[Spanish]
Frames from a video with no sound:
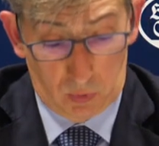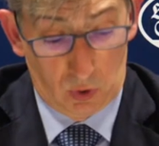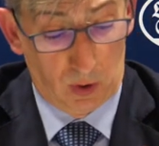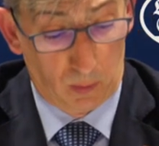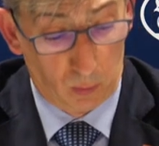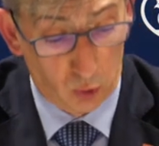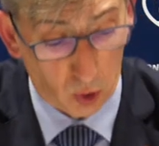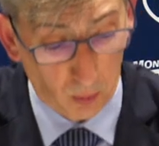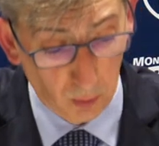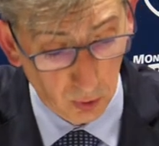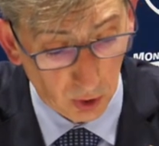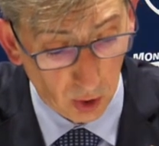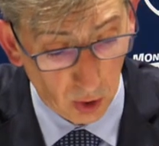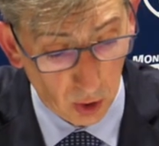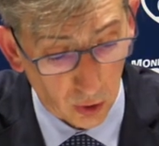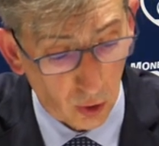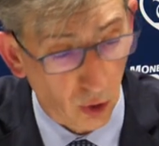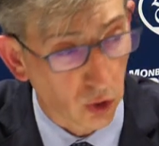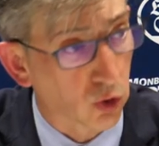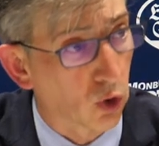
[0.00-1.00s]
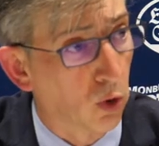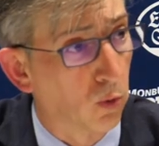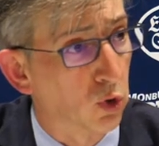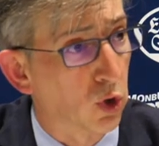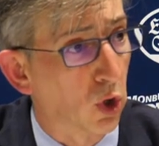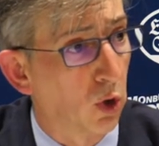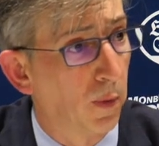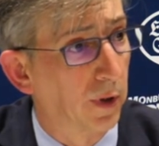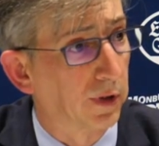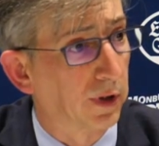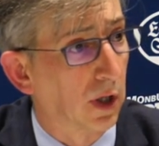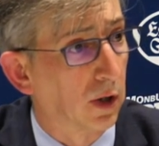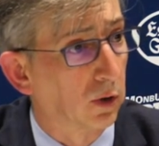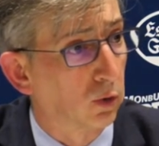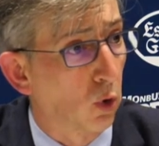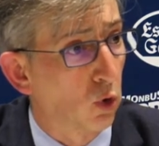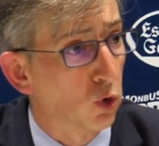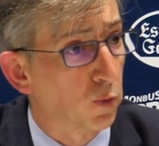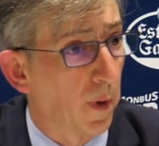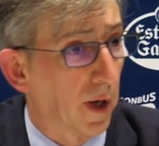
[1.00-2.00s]
Hemos cometido errores como se cometen en
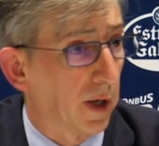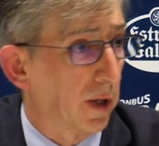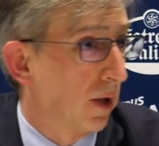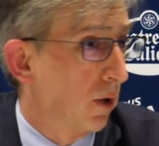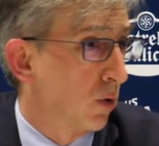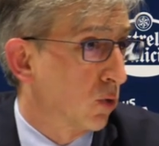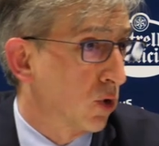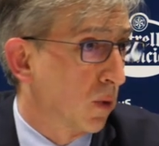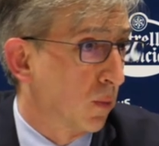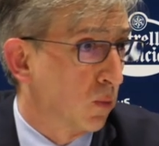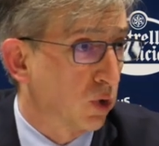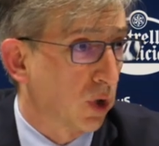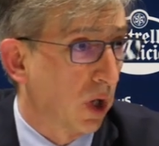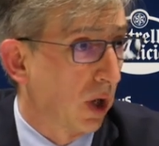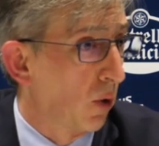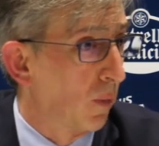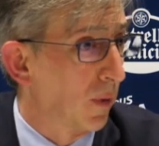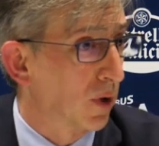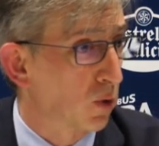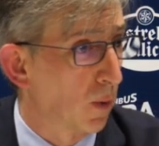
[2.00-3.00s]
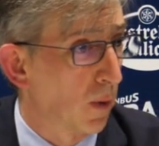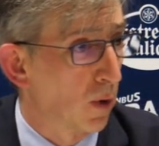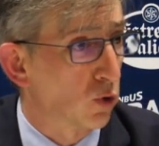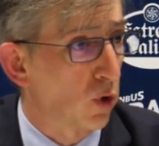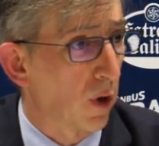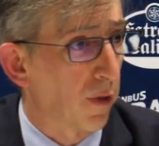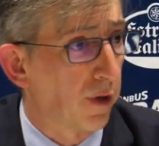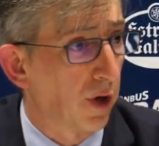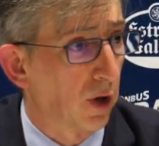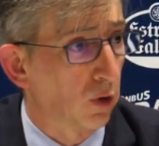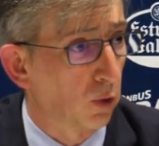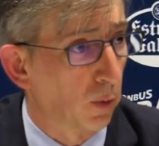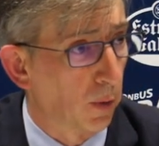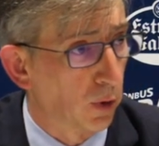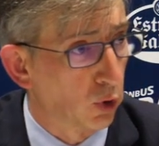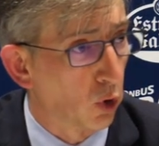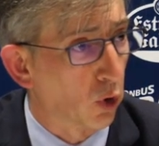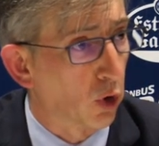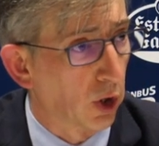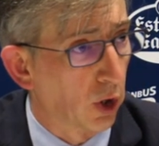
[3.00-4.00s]
todos los partidos, hemos tenido más o menos acierto, pero
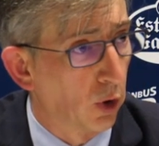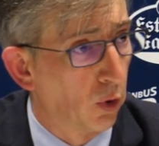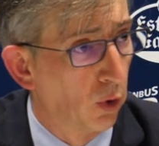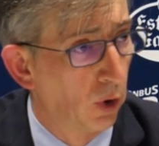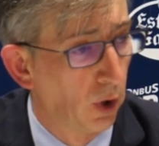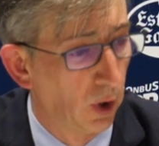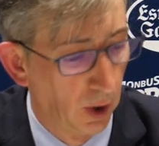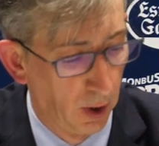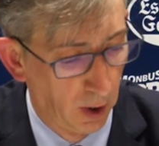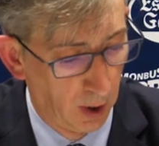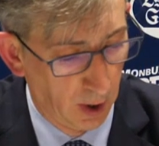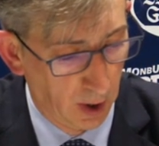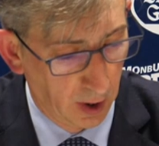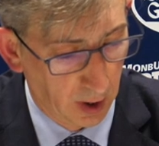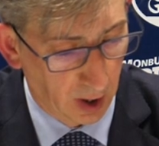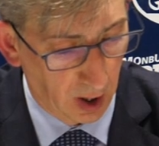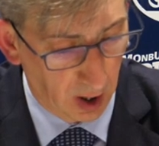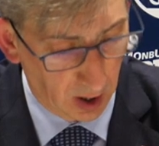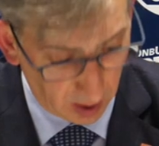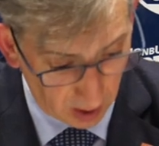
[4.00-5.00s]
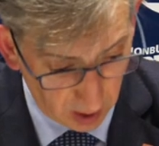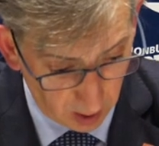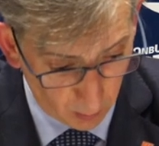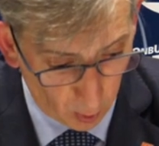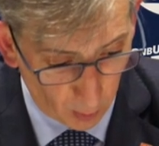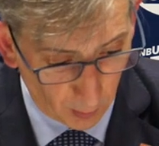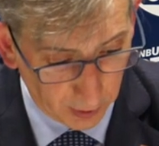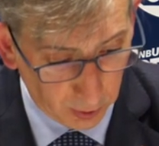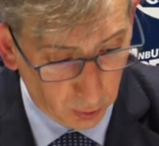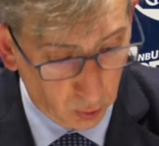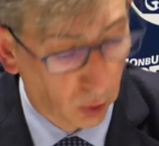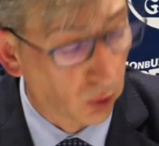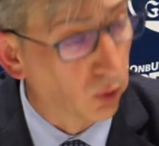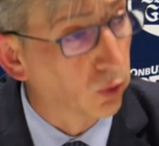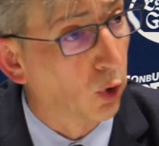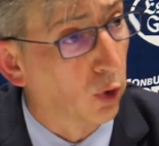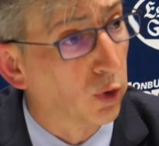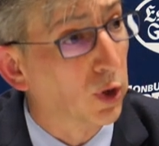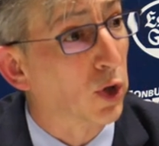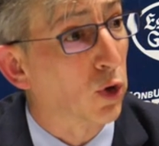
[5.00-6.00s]
yo creo que en el momento
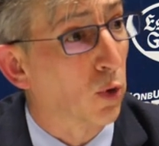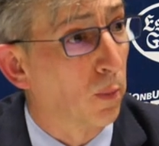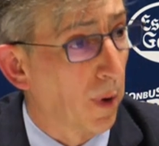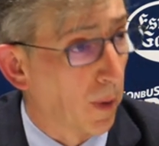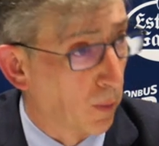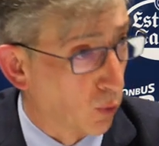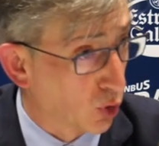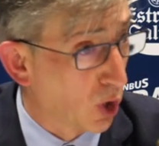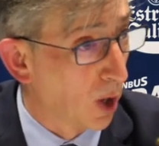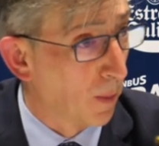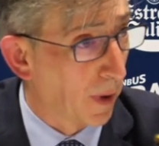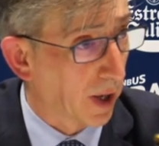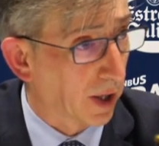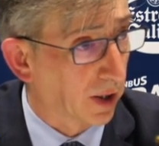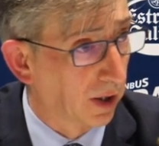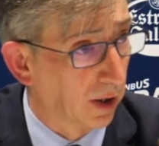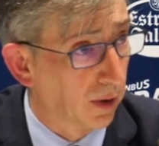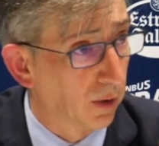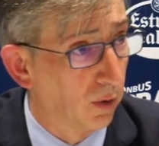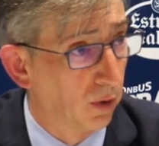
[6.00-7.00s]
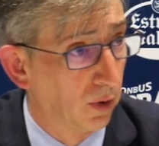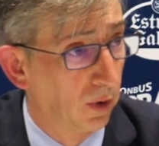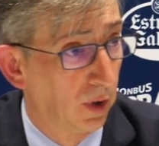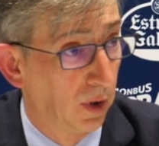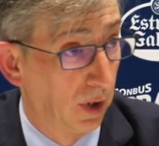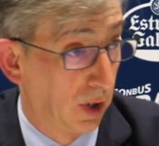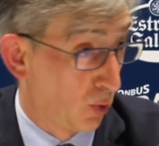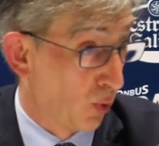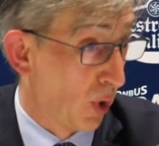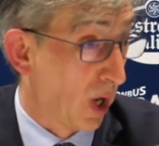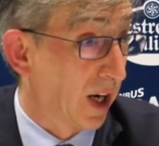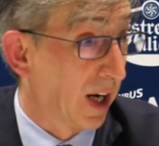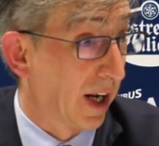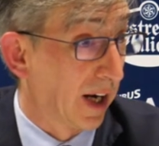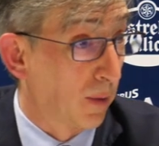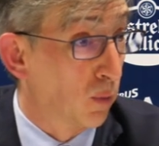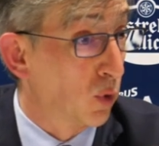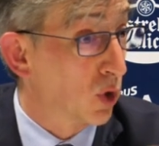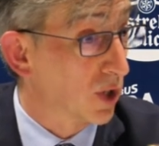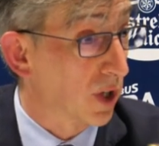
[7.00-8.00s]
donde rompemos el partido es una
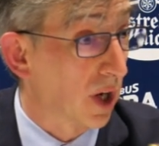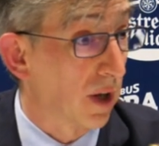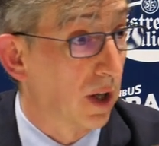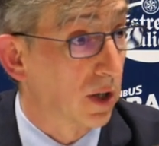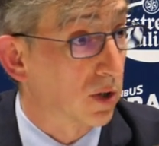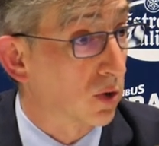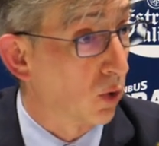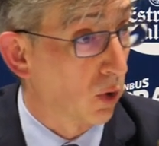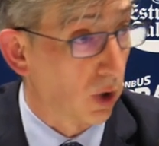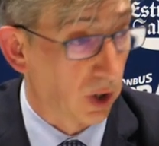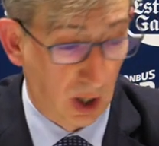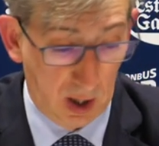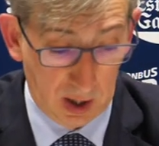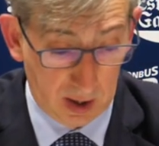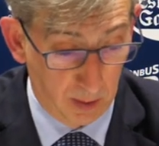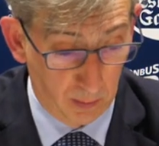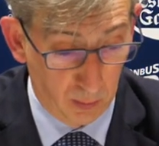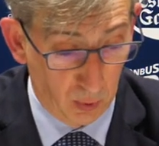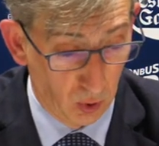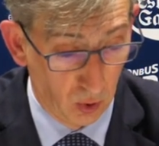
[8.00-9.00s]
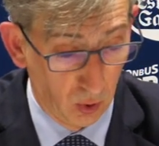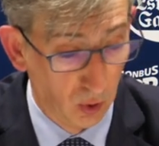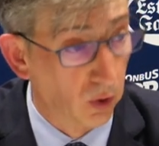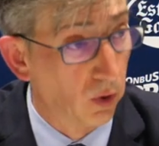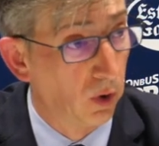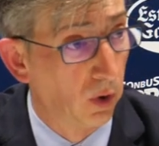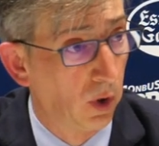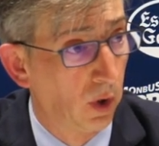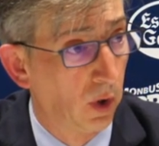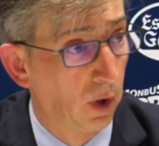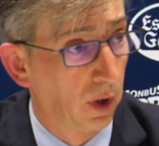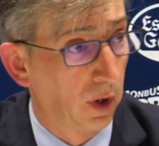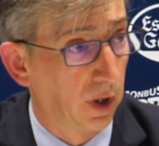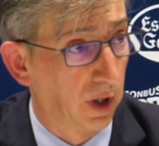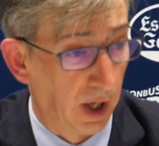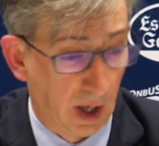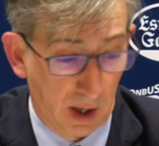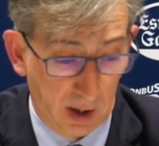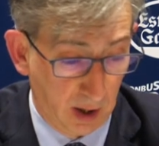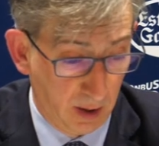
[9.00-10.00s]
clara muestra de esto, de que el equipo
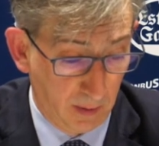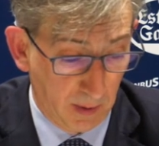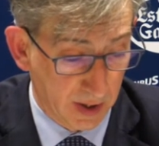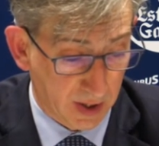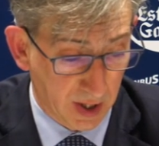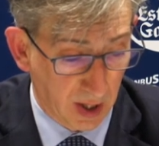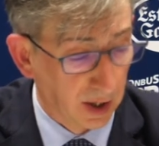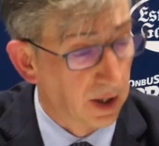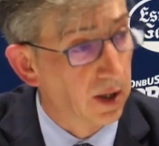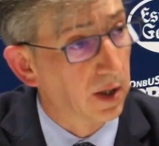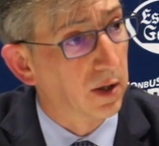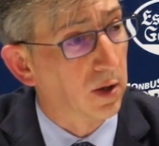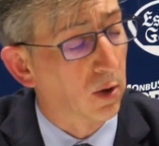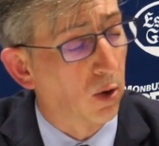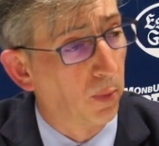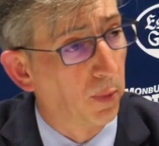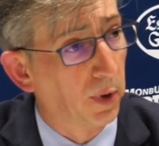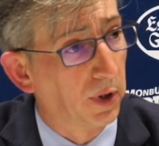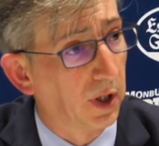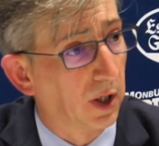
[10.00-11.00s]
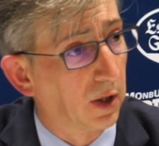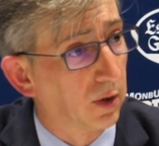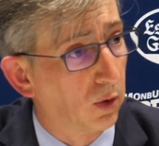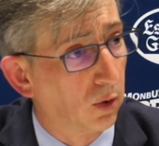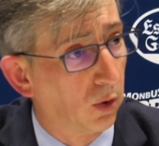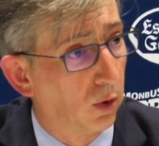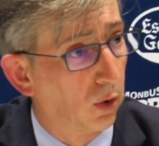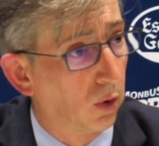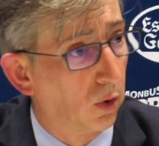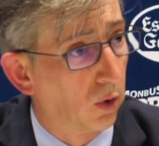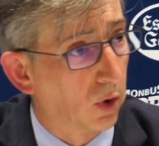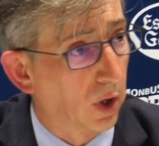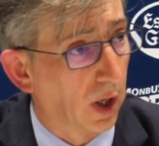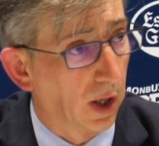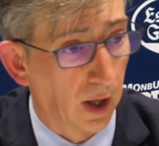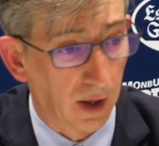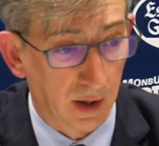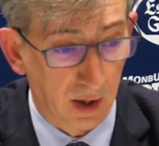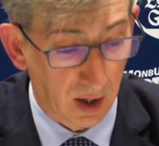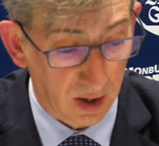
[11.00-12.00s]
quiere y va a seguir compitiendo
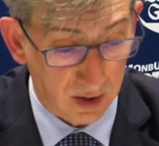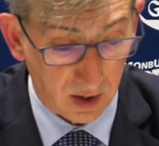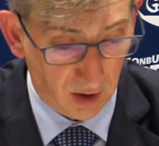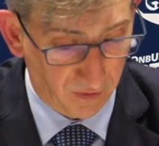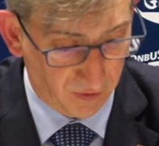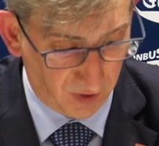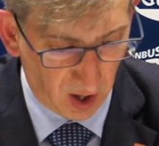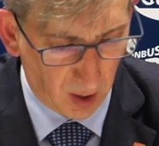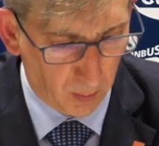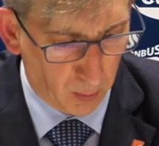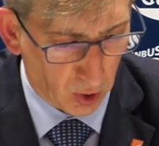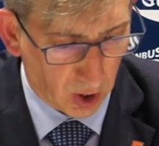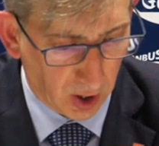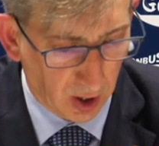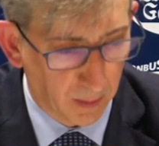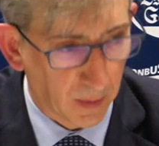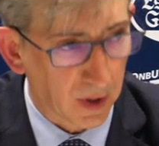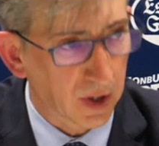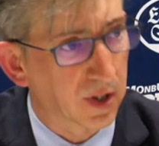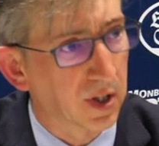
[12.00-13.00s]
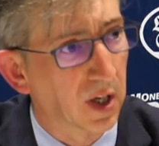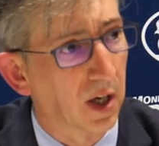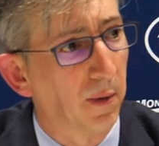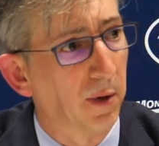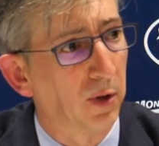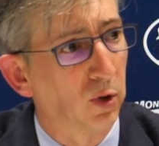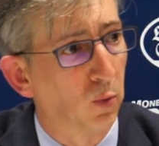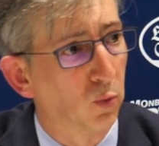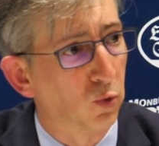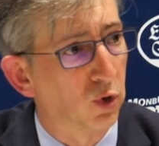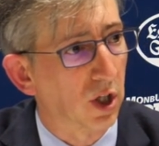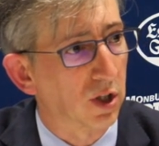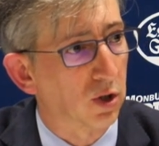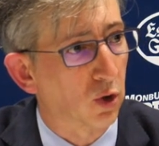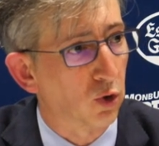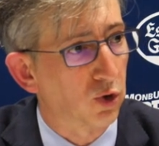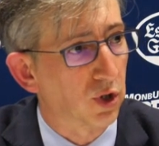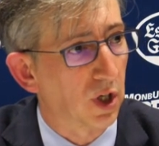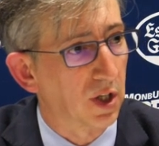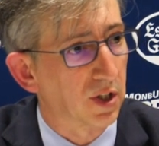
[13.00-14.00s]
cada día hasta el final, porque además sigue habiendo muchas
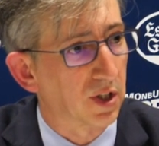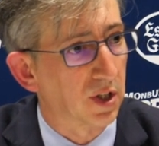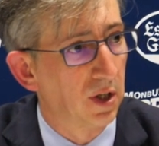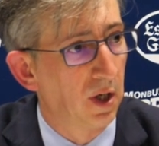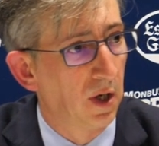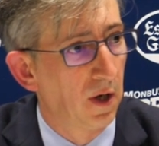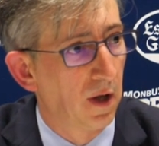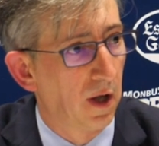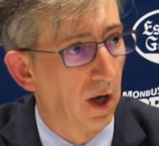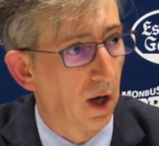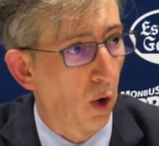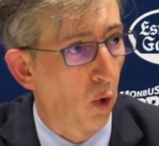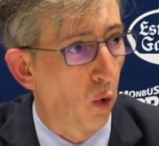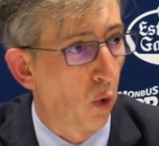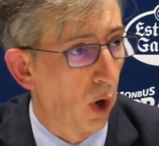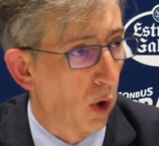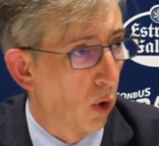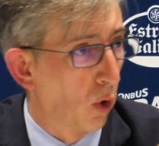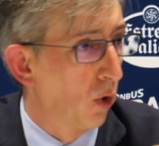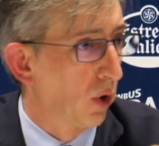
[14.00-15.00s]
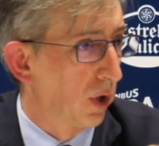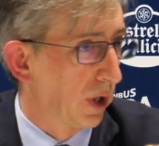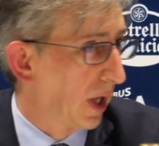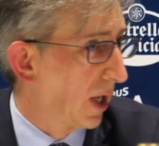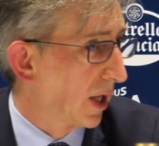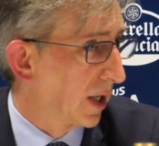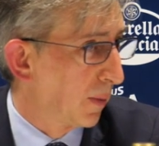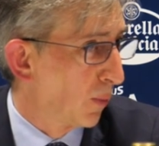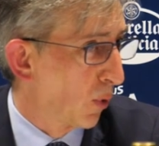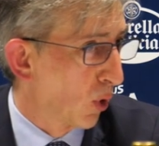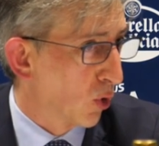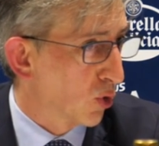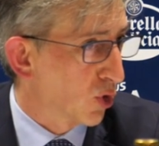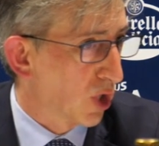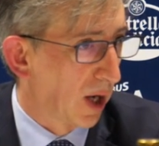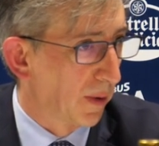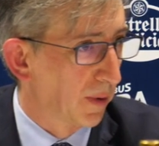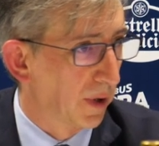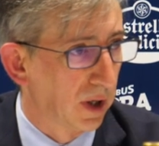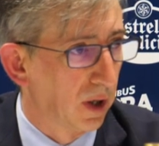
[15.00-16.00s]
cosas en juego y el equipo lo
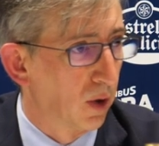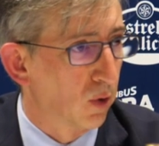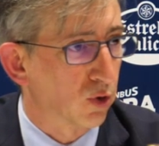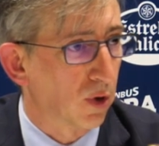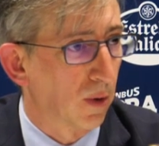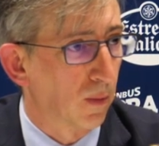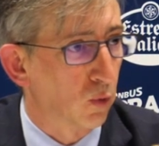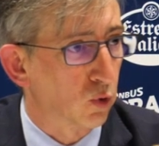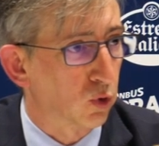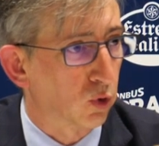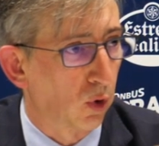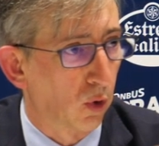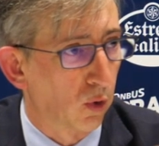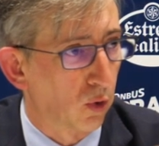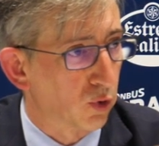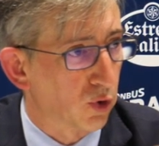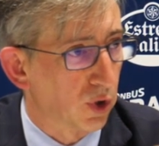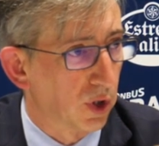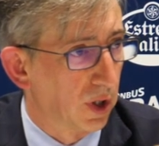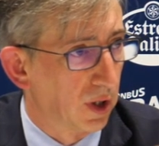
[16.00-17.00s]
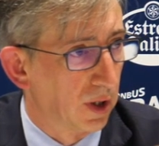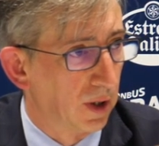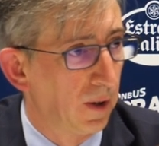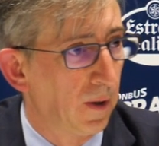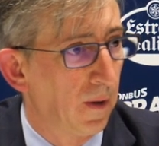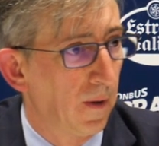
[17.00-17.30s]
sabe y lo sabemos todos y,